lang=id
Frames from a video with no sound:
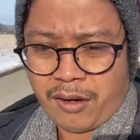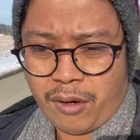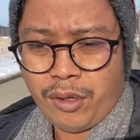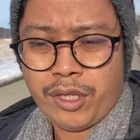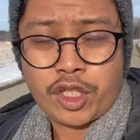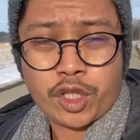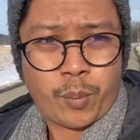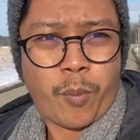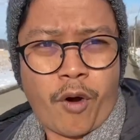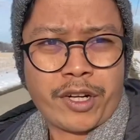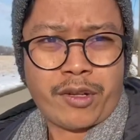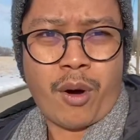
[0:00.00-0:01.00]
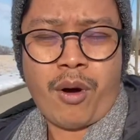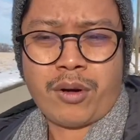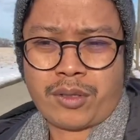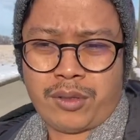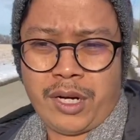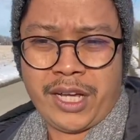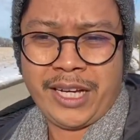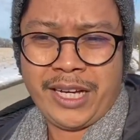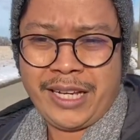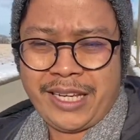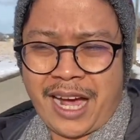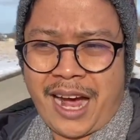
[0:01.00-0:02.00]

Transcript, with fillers: und Sport Hochschule yang